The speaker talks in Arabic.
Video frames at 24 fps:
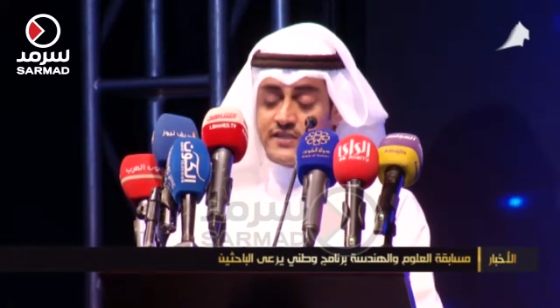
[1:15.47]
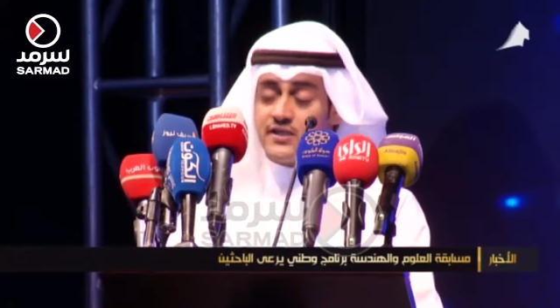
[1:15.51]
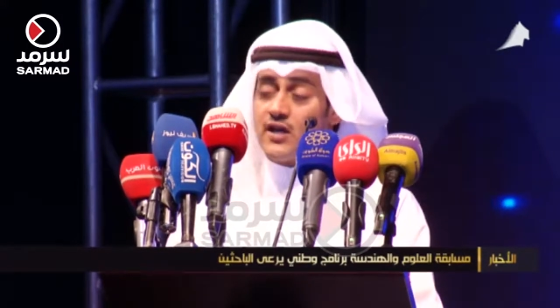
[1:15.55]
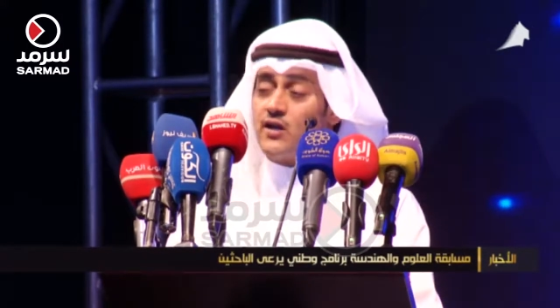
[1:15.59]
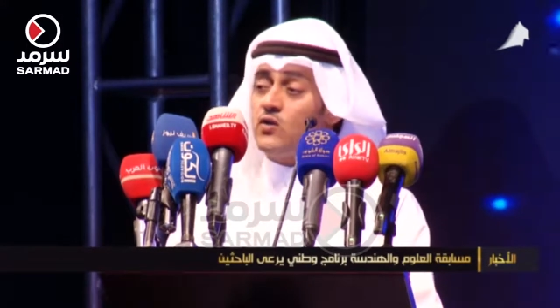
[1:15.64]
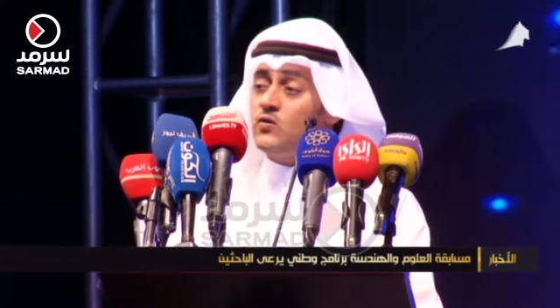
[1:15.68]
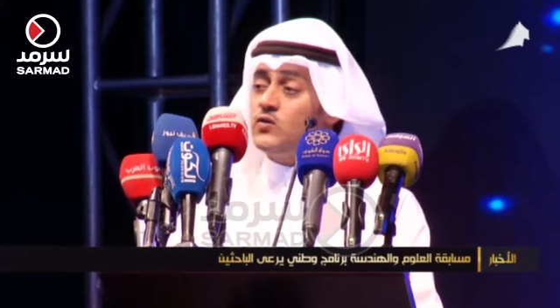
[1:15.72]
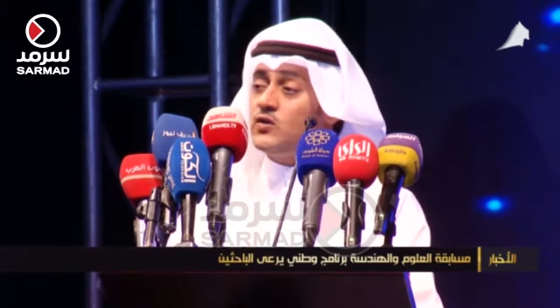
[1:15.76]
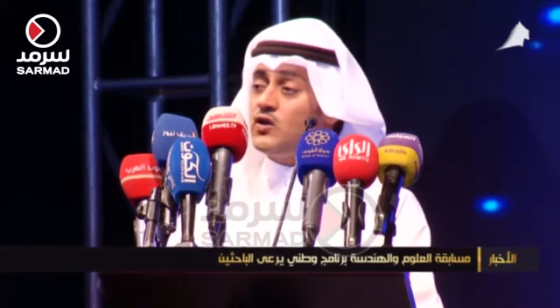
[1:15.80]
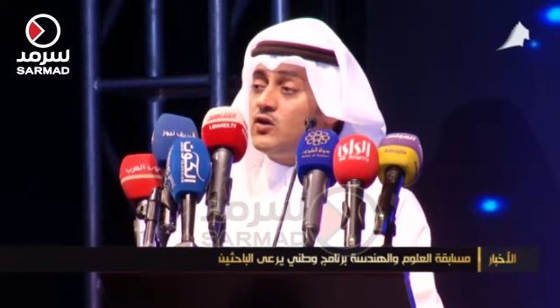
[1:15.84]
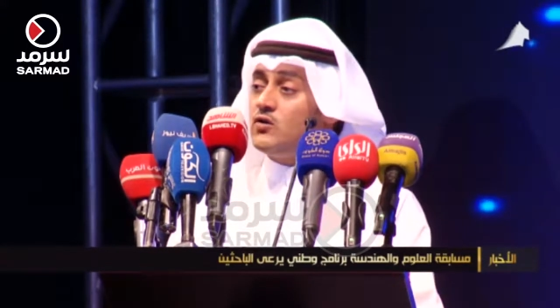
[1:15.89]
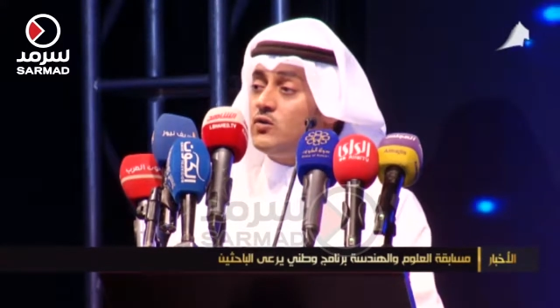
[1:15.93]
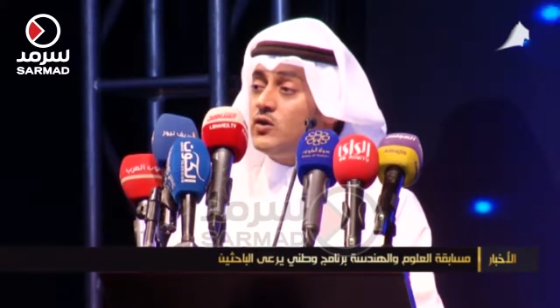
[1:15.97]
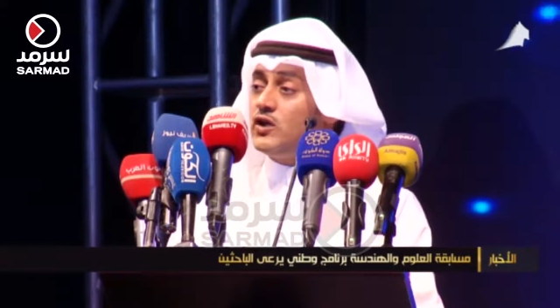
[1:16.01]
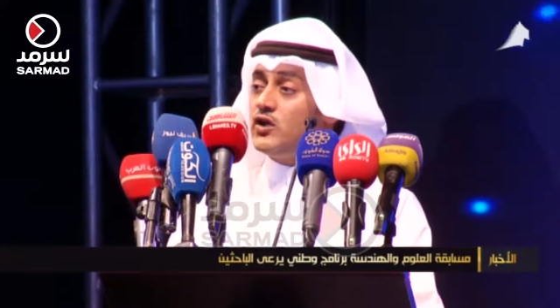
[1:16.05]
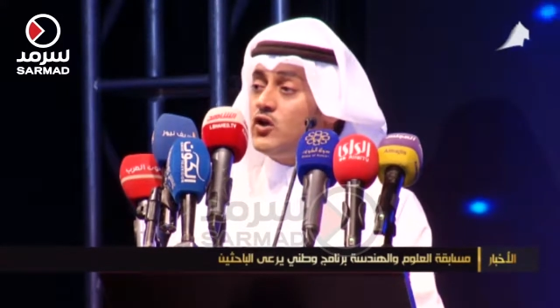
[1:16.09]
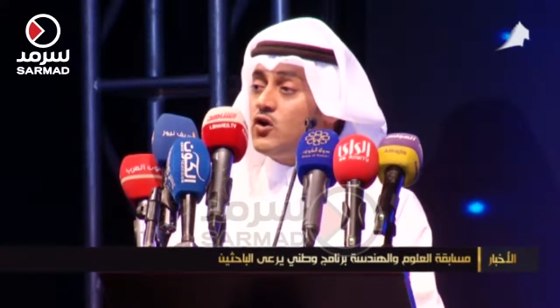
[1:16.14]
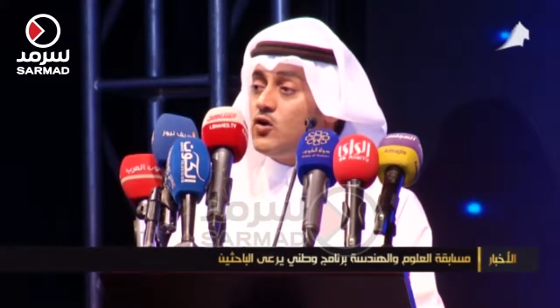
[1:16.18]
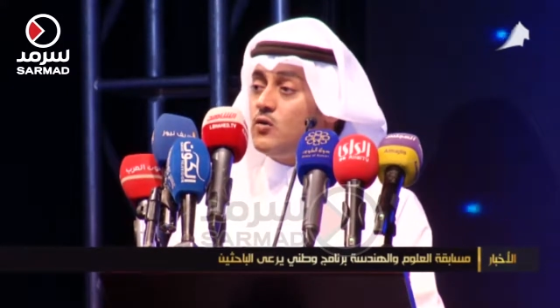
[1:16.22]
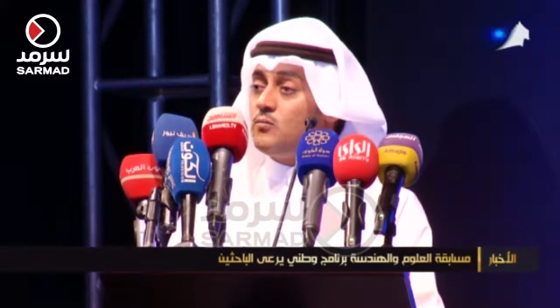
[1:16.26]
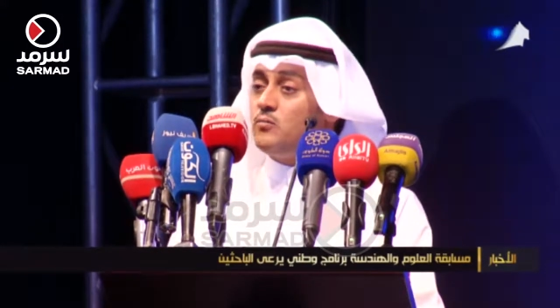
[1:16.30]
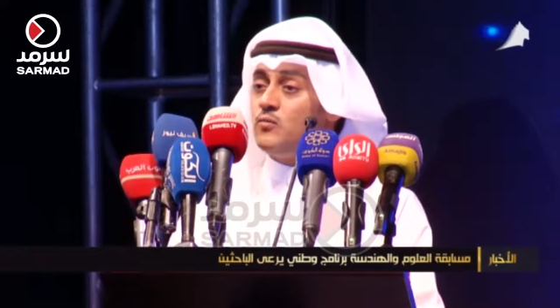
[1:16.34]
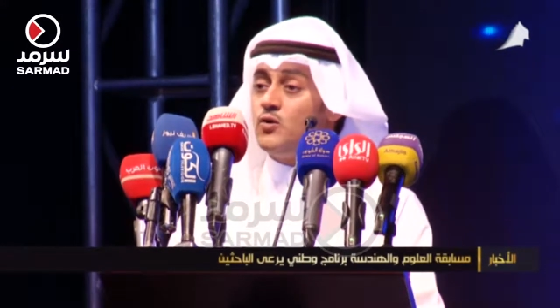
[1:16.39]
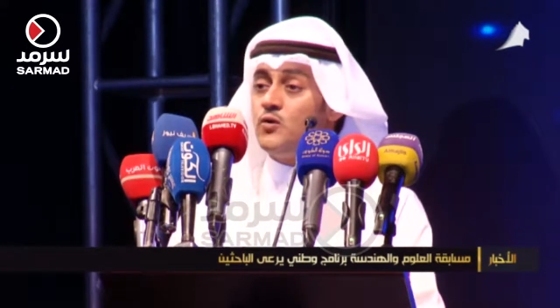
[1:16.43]
ترونه
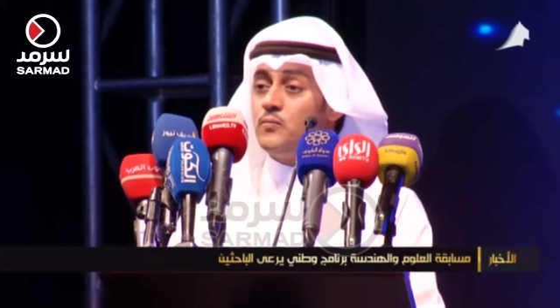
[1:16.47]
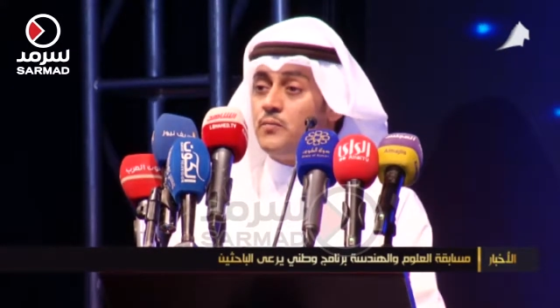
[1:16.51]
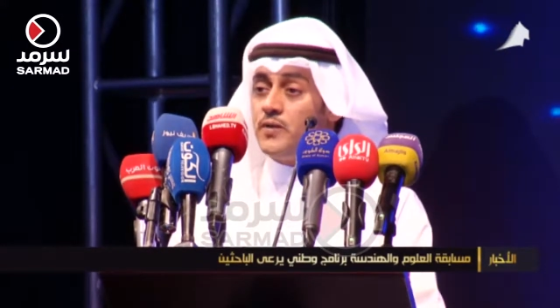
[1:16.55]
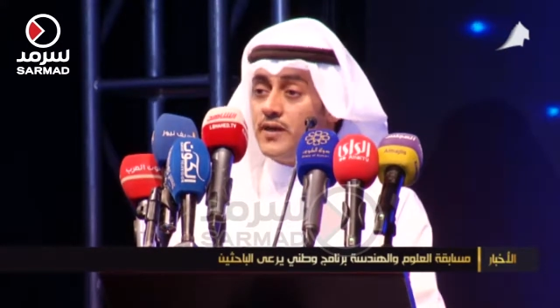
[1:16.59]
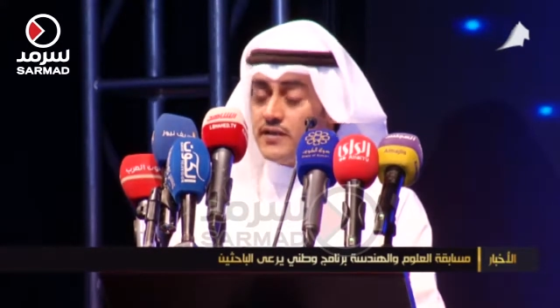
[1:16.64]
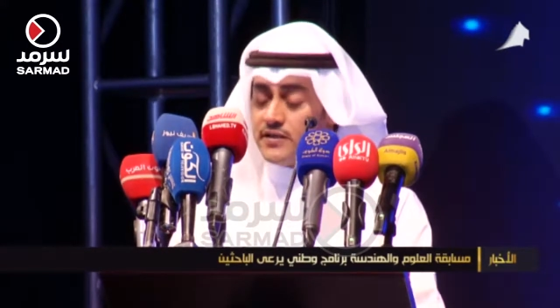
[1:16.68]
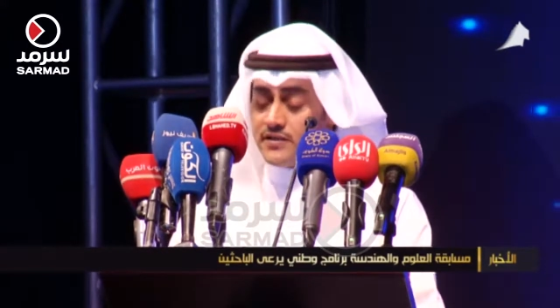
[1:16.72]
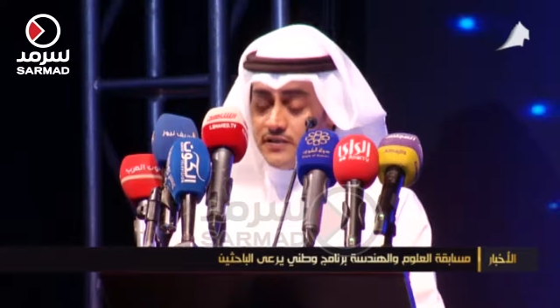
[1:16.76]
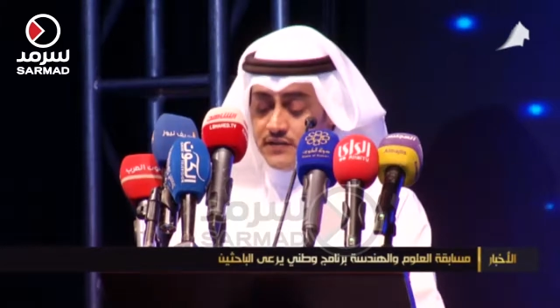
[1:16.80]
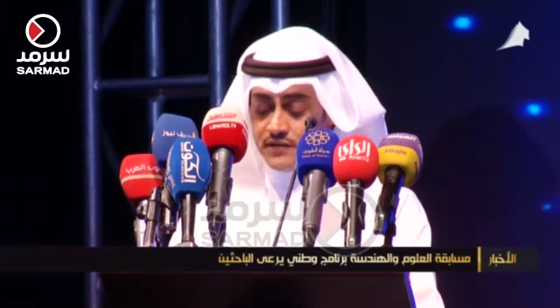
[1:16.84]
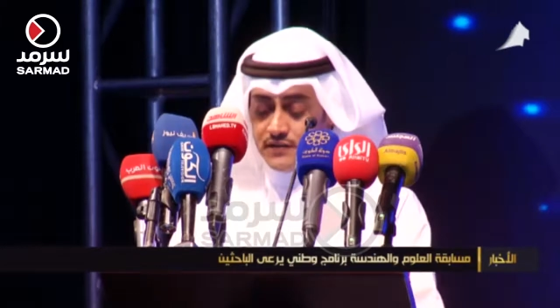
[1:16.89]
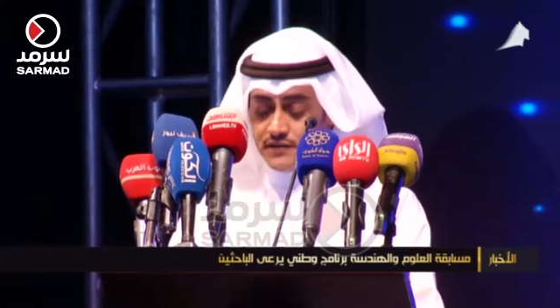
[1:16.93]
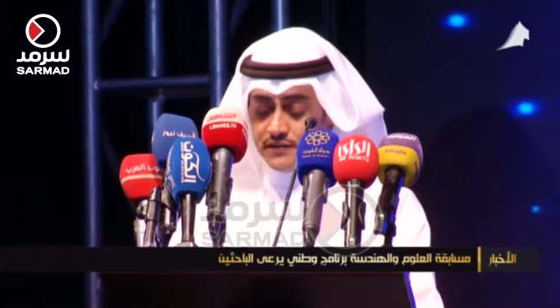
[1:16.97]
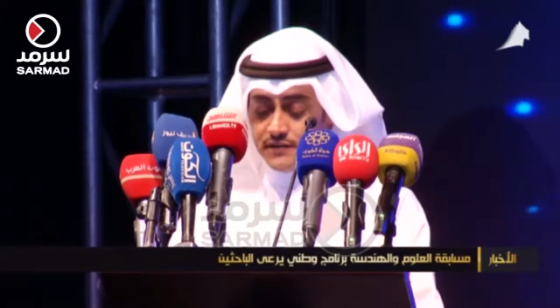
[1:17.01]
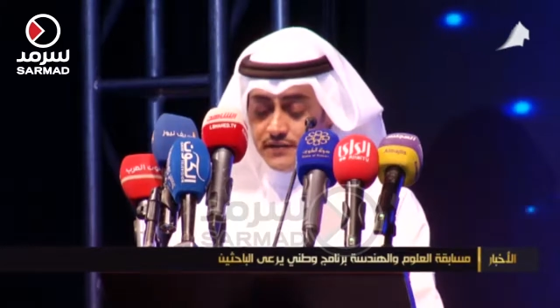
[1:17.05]
اليوم مبهر